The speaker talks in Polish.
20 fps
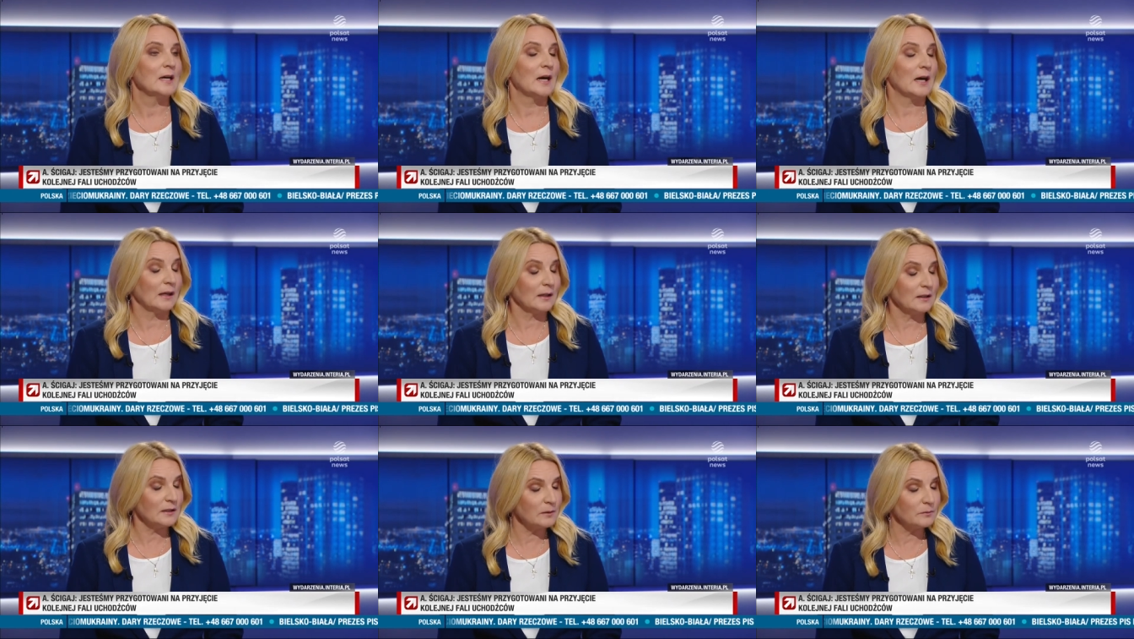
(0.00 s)

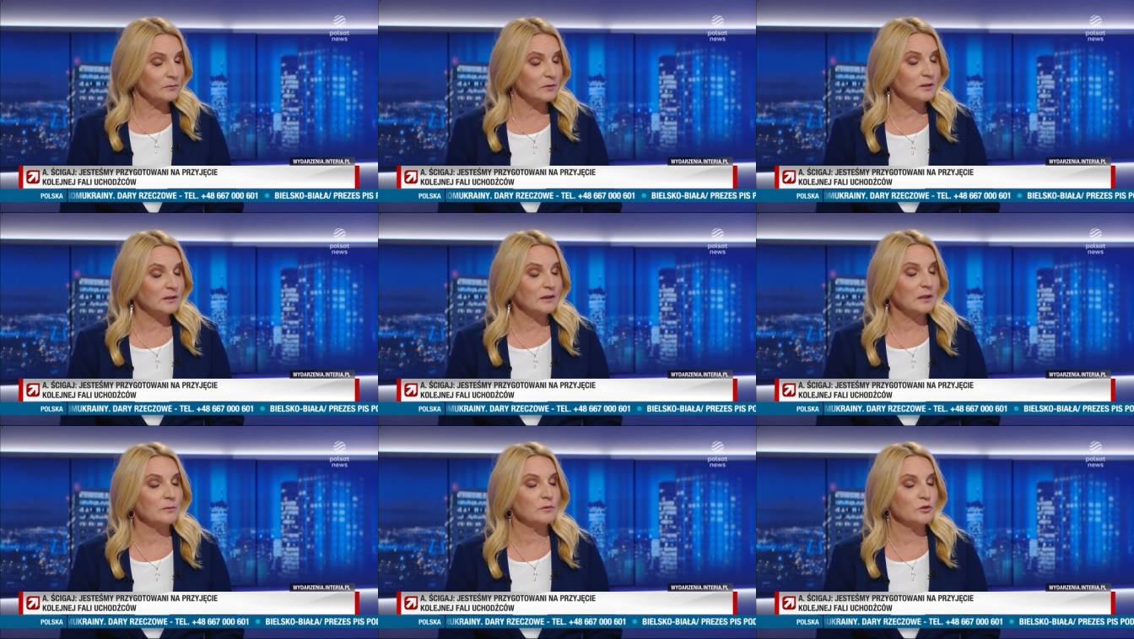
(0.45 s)
ale niemniej
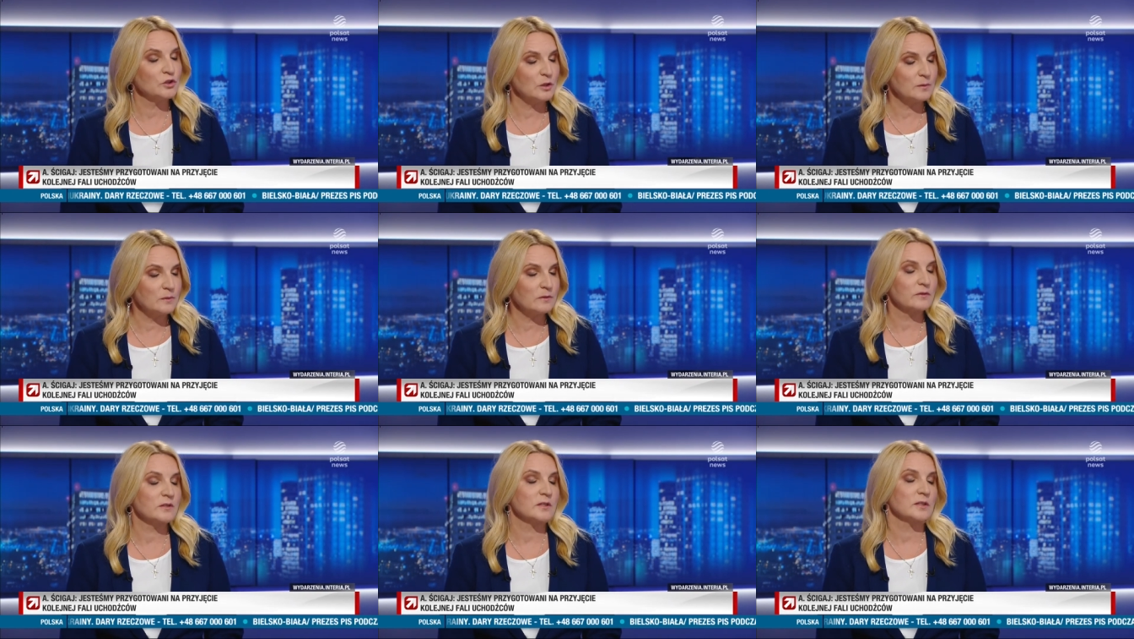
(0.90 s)
jednak
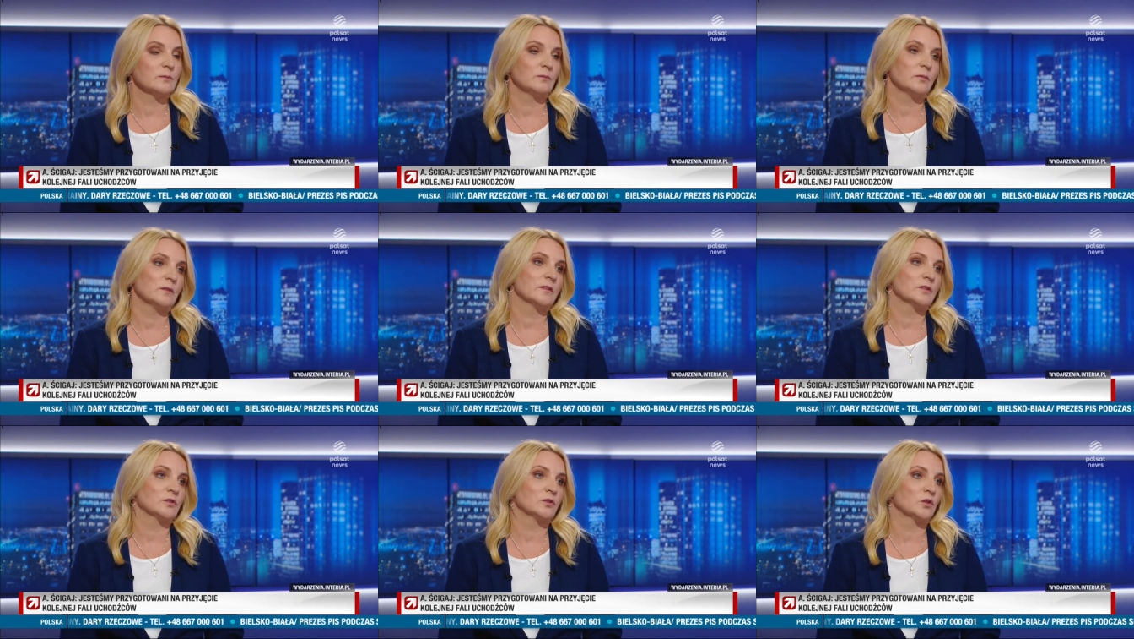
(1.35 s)
będziemy
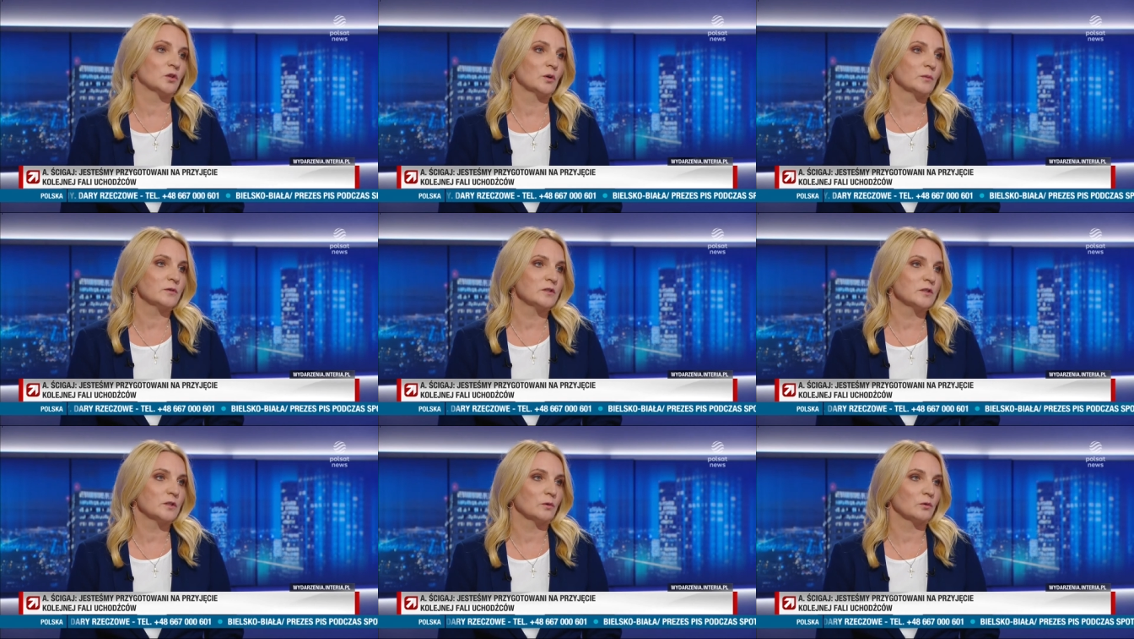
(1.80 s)
występować do
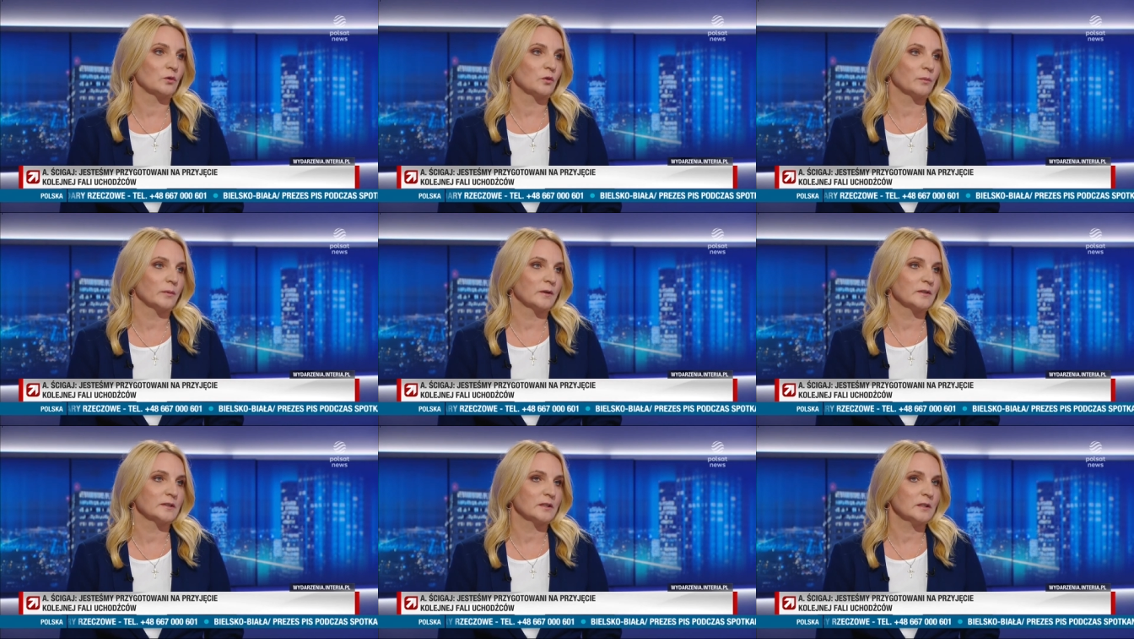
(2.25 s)
Komisji
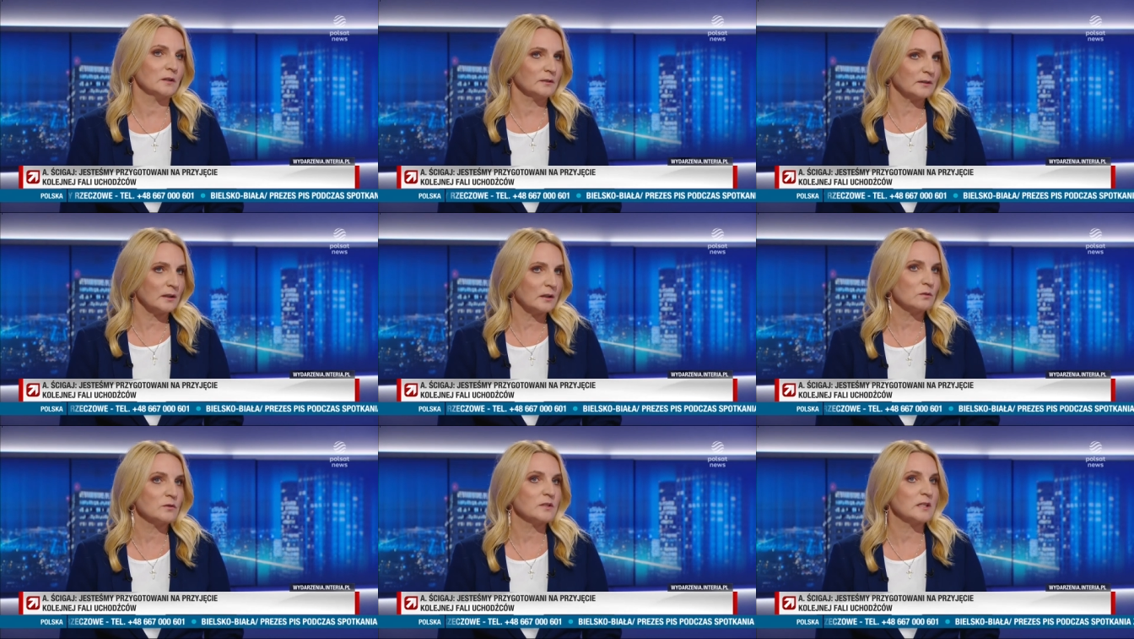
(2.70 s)
Europejskiej o
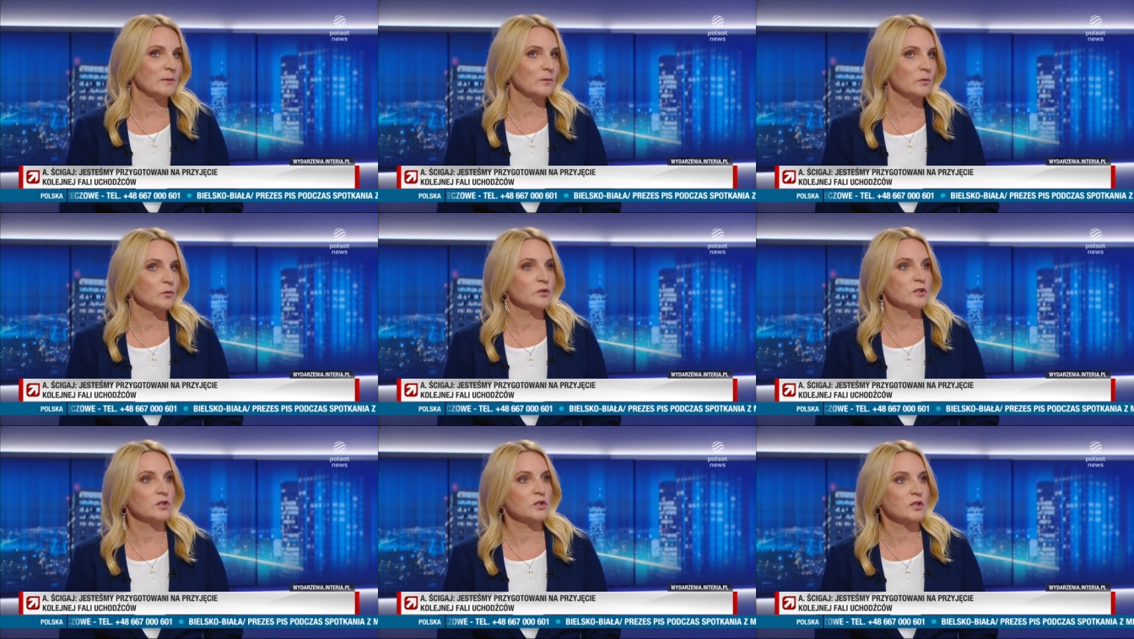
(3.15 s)
taką
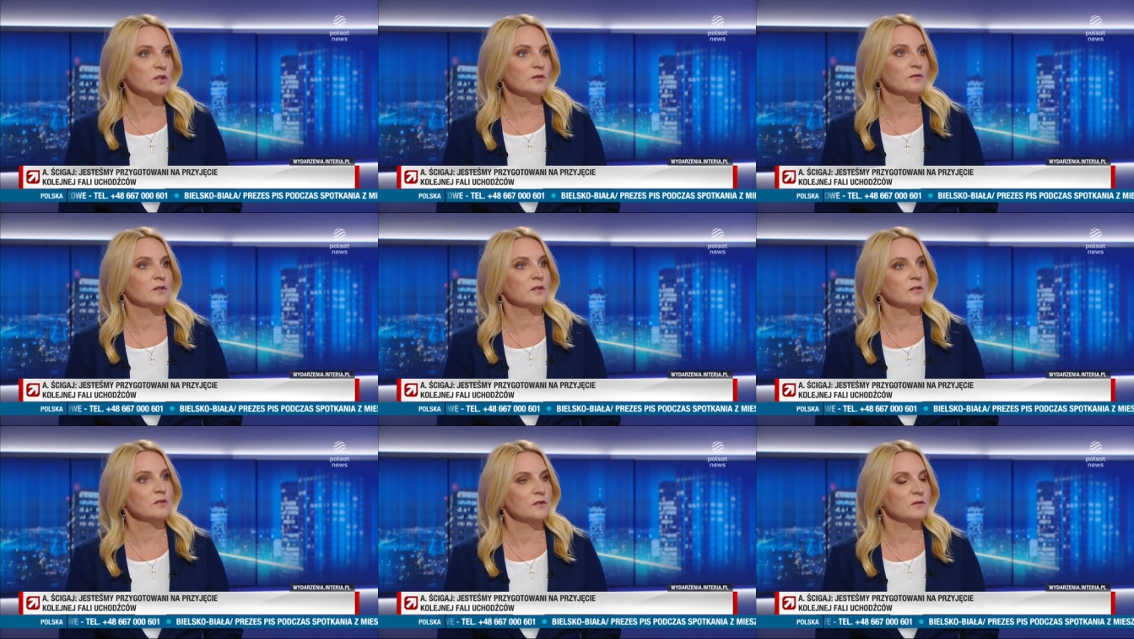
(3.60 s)
samą ścieżkę
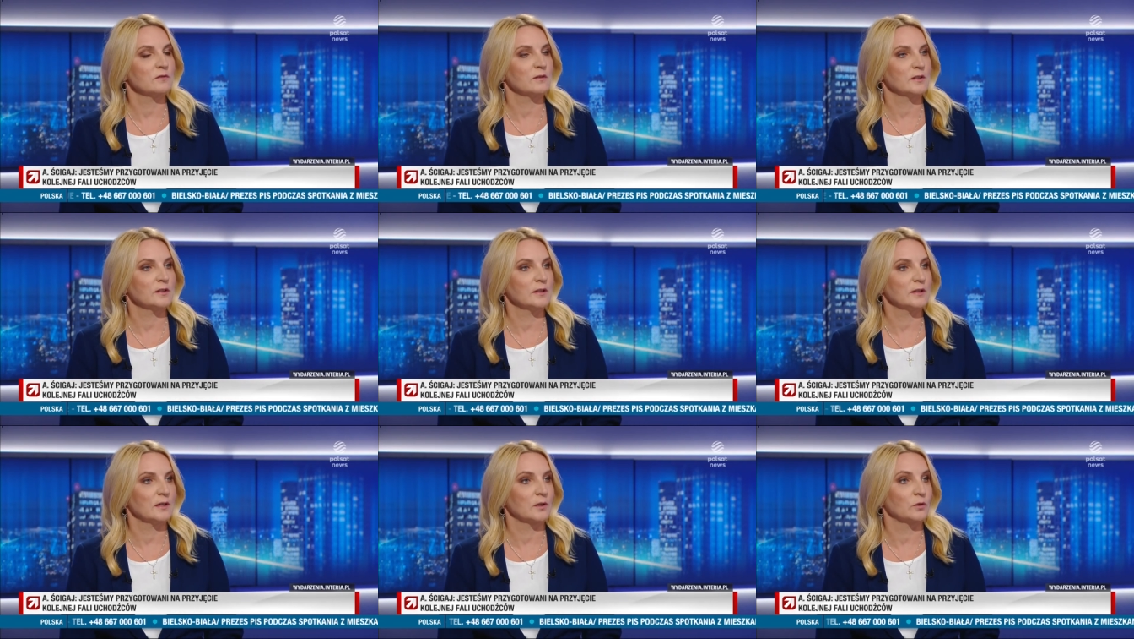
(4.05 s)

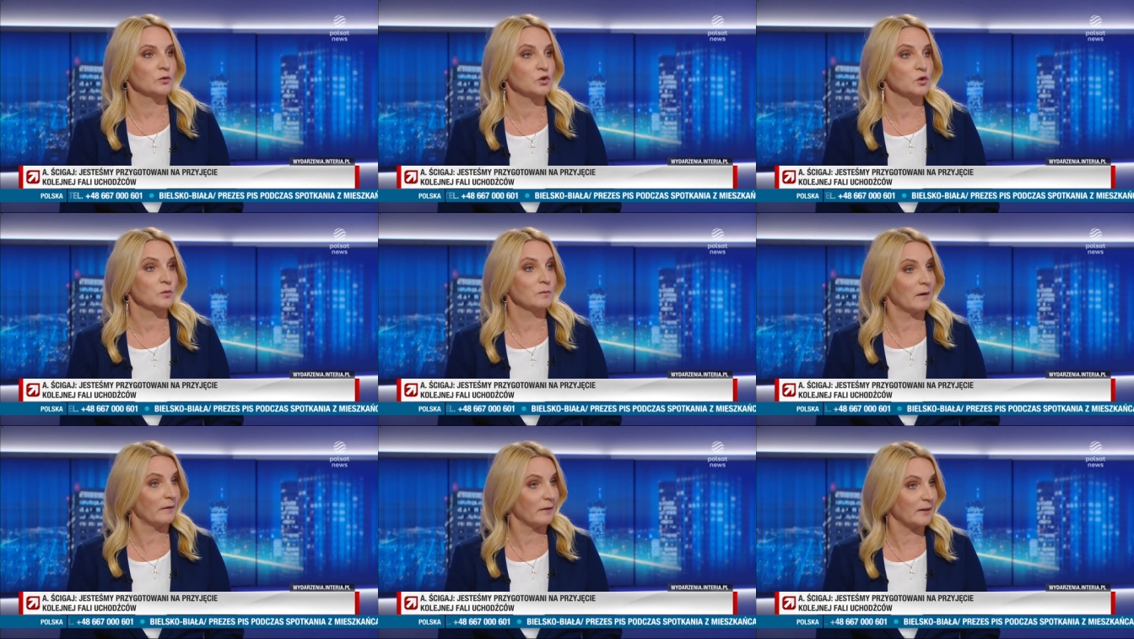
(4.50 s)
finansowania, jak
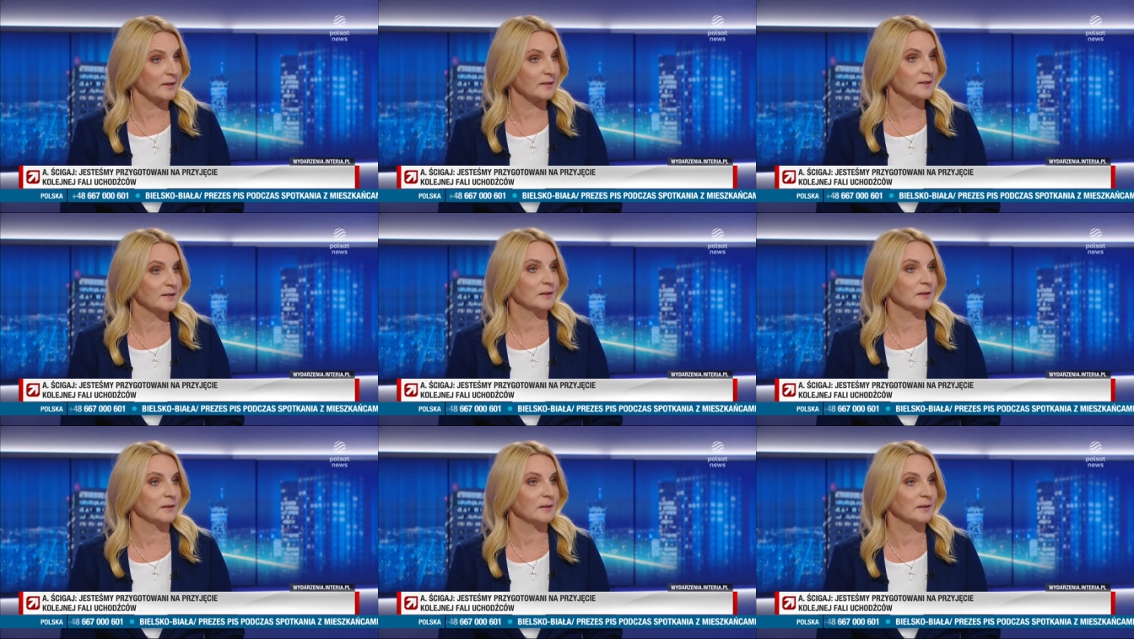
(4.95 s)
otrzymała Grecja. Czyli